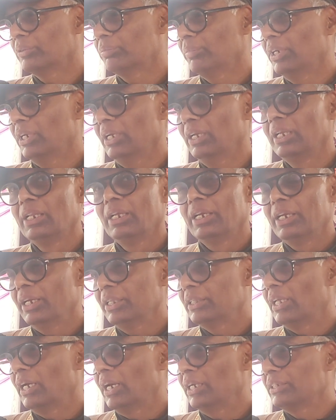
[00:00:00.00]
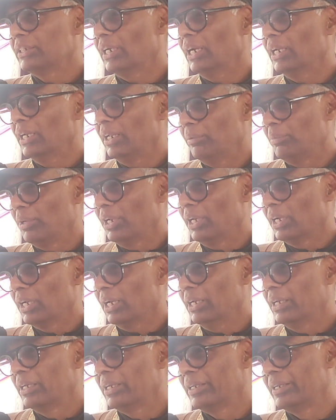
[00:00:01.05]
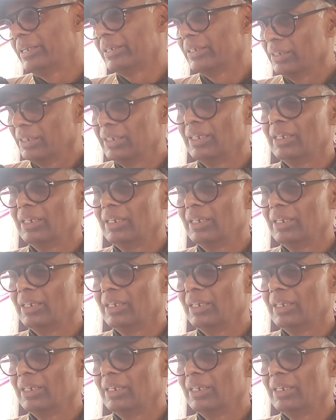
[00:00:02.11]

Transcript: उसमें इतना अच्छा नहीं मिलेगा हाँ,